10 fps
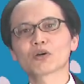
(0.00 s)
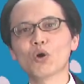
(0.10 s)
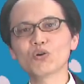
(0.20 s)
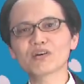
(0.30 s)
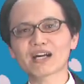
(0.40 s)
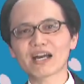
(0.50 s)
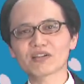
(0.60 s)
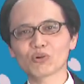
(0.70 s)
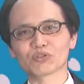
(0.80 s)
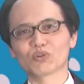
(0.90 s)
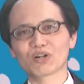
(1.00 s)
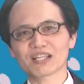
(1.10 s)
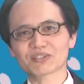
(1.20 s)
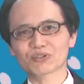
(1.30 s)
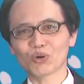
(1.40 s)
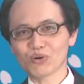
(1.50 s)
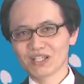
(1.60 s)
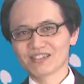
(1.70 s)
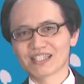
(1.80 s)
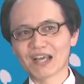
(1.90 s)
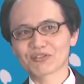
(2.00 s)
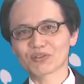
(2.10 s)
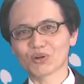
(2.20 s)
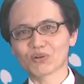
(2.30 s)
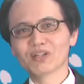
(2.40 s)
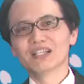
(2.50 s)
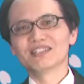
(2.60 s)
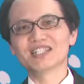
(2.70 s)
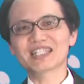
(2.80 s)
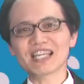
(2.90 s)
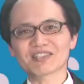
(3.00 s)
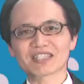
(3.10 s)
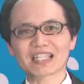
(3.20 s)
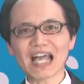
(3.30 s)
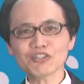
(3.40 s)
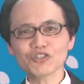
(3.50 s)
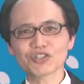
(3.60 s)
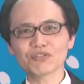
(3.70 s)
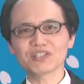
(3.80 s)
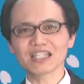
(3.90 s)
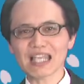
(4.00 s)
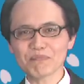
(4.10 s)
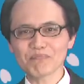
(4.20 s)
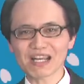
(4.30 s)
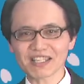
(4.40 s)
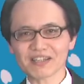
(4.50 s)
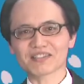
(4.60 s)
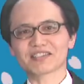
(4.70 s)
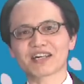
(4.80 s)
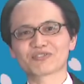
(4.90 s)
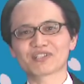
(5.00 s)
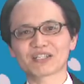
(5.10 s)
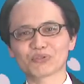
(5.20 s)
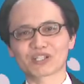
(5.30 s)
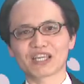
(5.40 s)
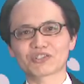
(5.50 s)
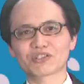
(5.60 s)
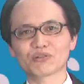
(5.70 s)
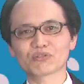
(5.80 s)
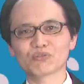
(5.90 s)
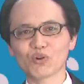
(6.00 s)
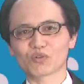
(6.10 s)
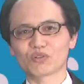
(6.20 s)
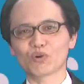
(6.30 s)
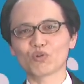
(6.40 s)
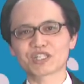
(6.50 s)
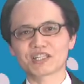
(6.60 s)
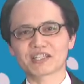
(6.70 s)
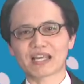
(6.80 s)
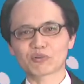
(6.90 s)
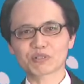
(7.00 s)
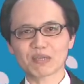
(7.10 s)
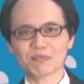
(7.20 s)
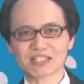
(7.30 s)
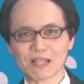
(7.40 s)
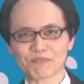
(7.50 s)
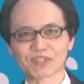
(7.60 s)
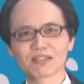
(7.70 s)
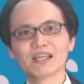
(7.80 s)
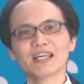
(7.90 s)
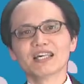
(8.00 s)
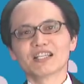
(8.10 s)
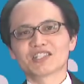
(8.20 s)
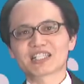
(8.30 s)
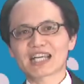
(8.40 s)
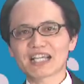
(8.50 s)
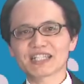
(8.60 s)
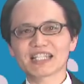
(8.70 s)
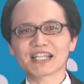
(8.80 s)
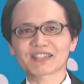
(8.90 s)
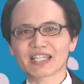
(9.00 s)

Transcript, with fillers: 今回を逃すとなんと2032年まで桜と月食を同時に楽しめません。時間になっ